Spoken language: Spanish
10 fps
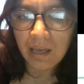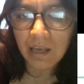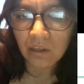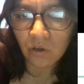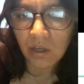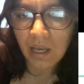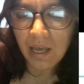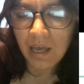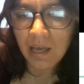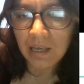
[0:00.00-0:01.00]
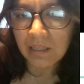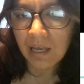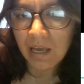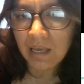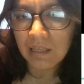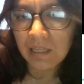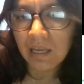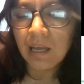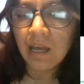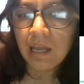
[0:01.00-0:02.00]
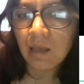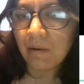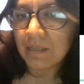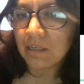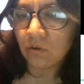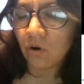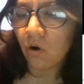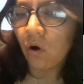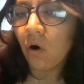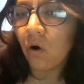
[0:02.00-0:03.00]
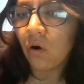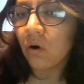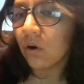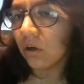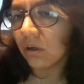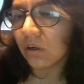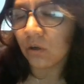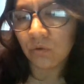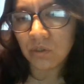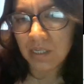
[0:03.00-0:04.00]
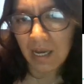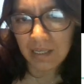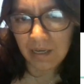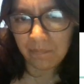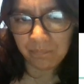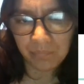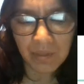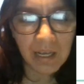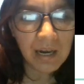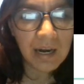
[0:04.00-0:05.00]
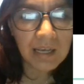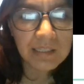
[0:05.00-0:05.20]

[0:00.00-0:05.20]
e, e, EITE, EITE, que va a ser O, O o un YAYA. Las